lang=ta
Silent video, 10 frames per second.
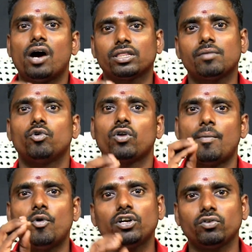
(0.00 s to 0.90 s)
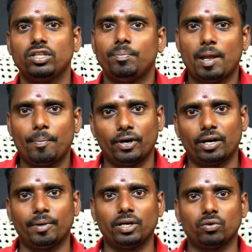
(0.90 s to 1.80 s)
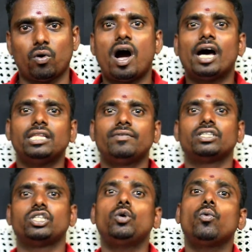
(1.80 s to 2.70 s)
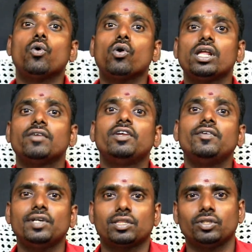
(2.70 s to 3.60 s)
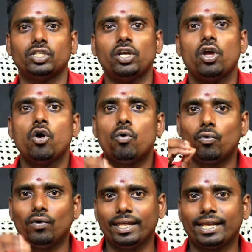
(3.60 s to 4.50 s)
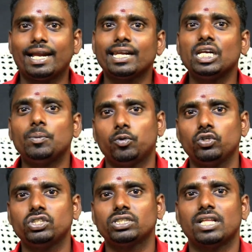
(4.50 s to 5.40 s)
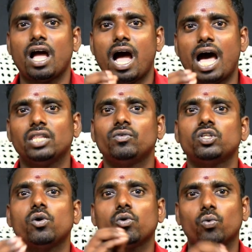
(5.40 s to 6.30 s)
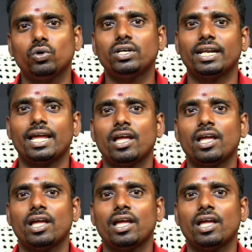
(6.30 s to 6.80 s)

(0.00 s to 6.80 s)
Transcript: சம் ஒரு அமௌண்ட் வந்து பே பண்ணுற மாதிரி இருக்கும் அது வந்து உங்களுடைய வியூவர்ஸ் வந்து உங்களுடைய கண்டென்ட் பிடிச்சிருந்தா அது வந்து அவங்க கொடுக்குற